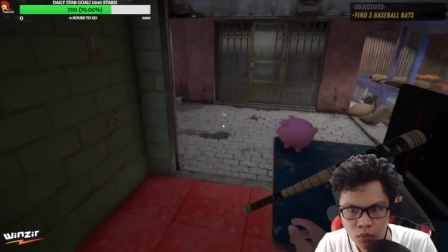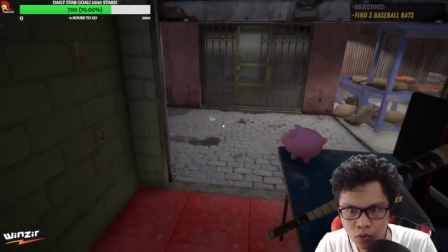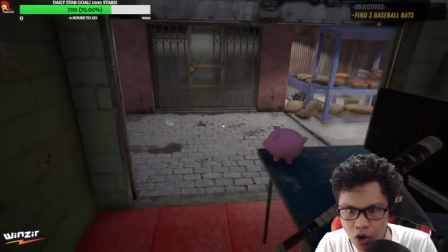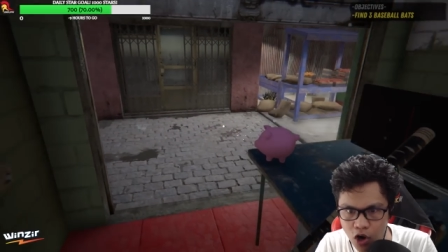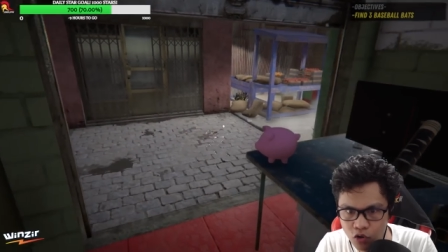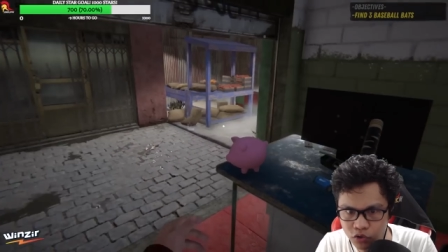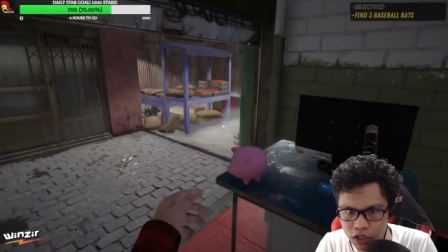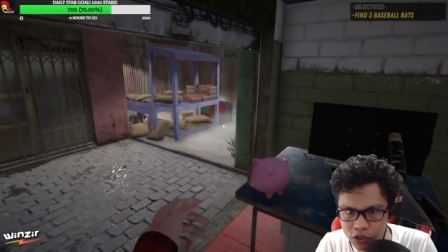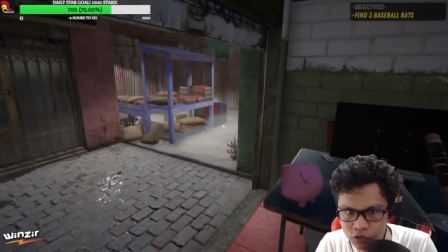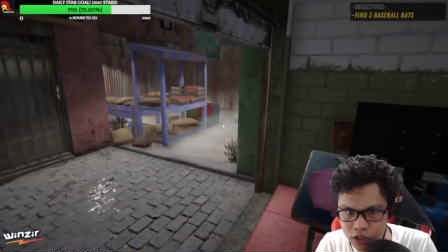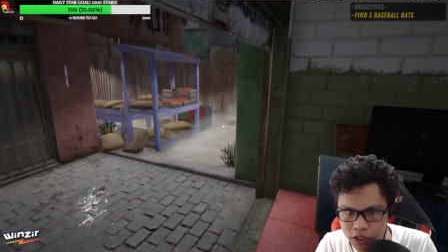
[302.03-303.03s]
Gogo,
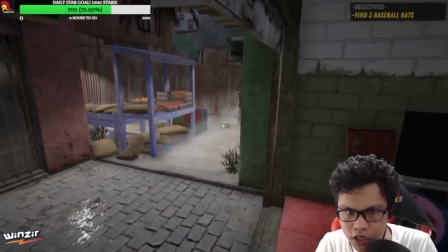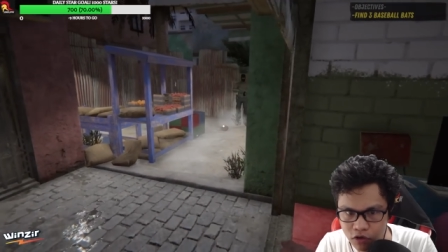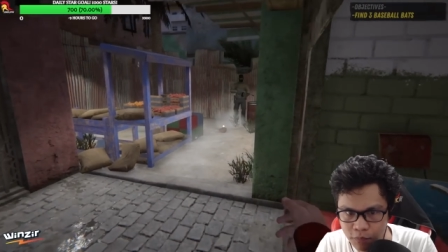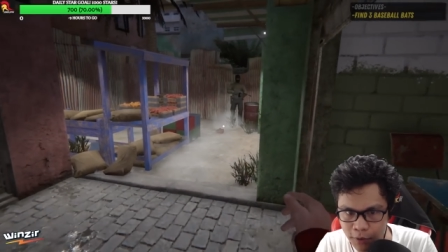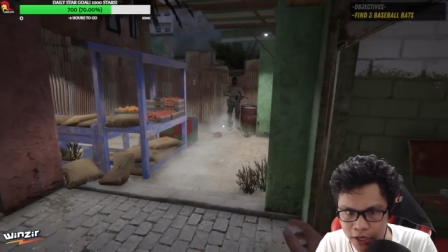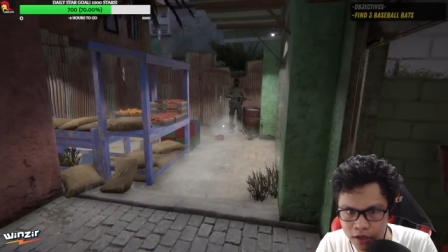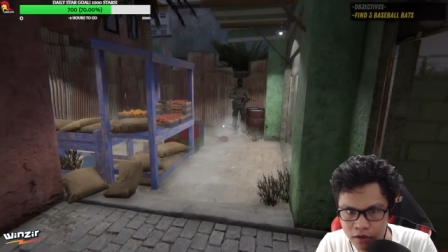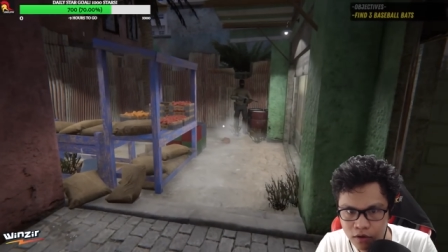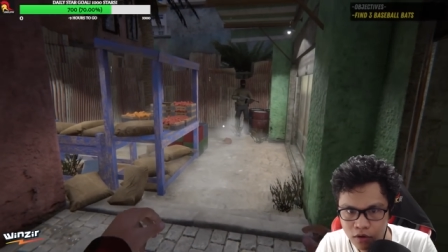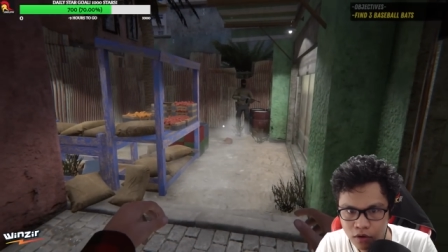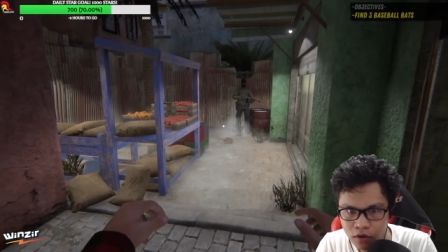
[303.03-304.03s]
nalagtay ng hero, bay!
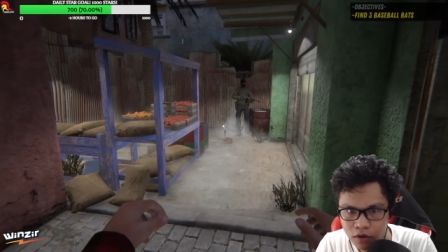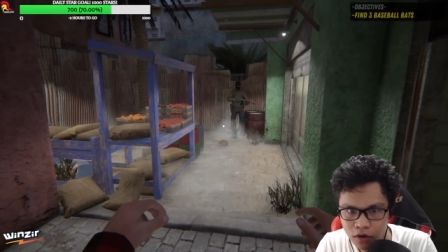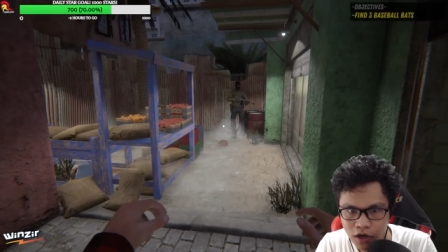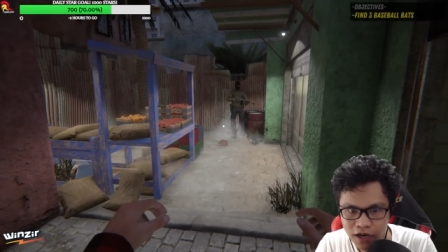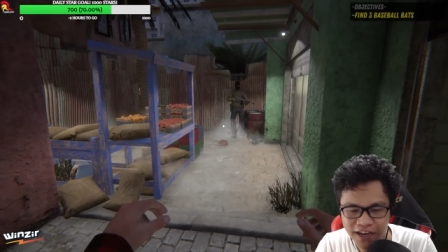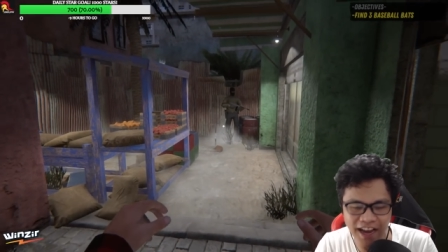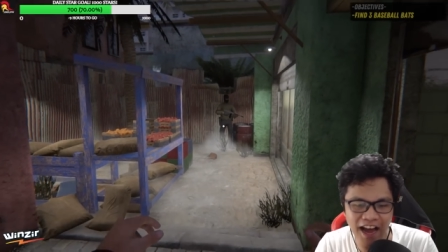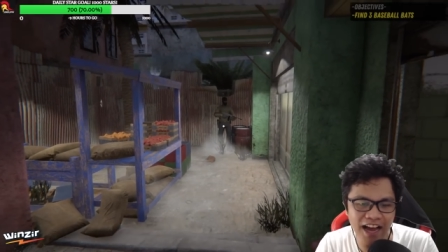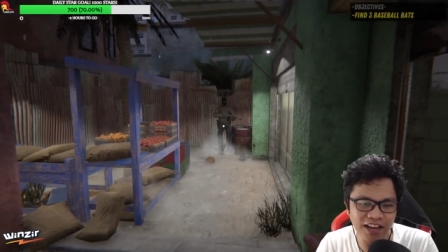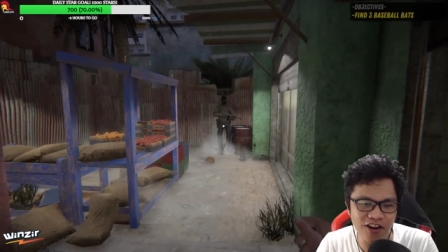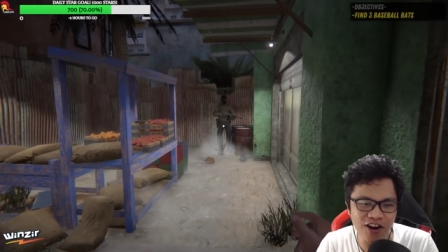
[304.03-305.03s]

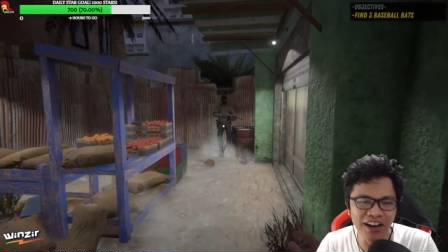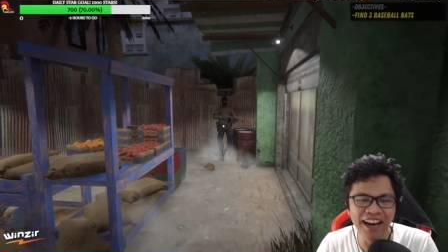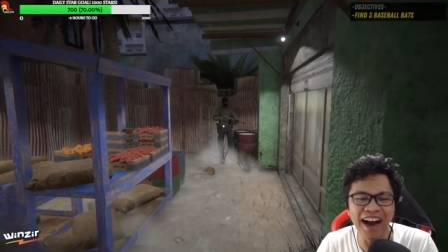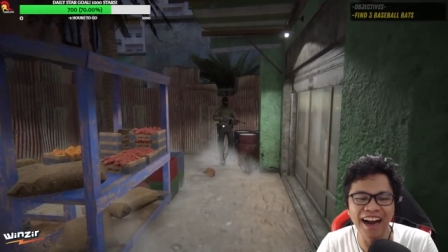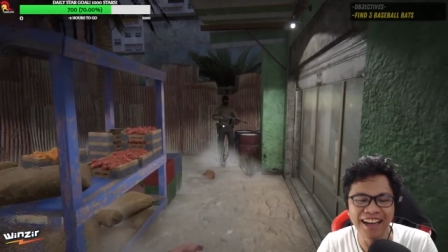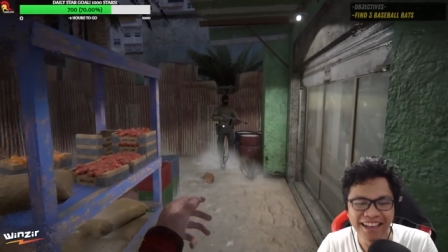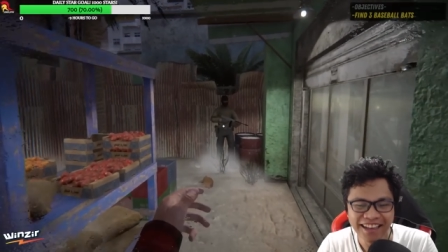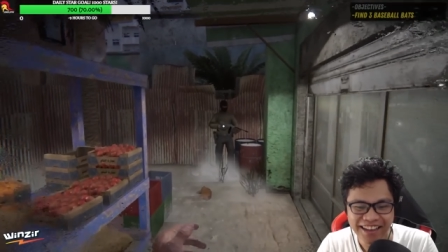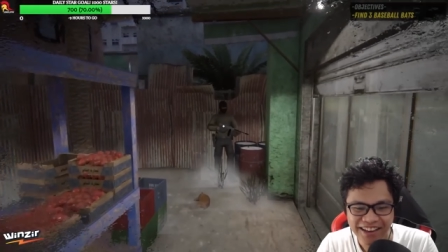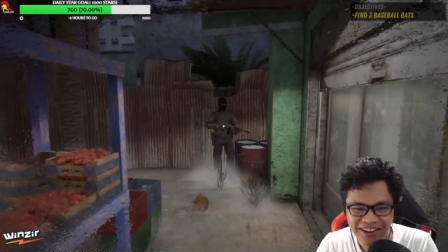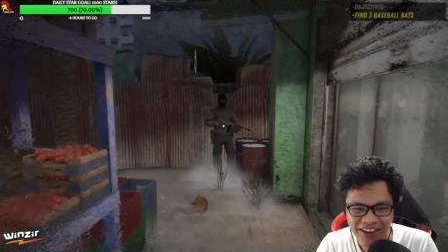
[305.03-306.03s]
Gago!
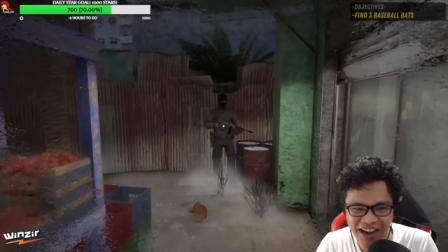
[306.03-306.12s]
Uy,